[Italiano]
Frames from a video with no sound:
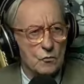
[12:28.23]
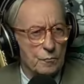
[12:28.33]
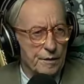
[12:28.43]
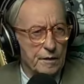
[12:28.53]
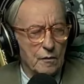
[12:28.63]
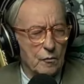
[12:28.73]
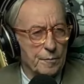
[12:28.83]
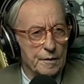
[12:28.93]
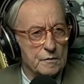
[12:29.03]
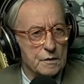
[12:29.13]
sono un pericolo
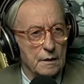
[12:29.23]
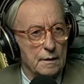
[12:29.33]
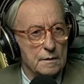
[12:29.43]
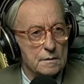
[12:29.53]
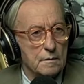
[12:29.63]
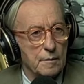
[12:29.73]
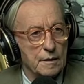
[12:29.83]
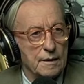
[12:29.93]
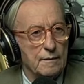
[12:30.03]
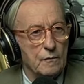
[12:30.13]
per i ciclisti
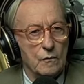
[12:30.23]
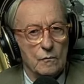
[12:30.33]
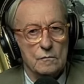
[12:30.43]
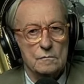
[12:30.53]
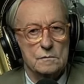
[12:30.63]
perché loro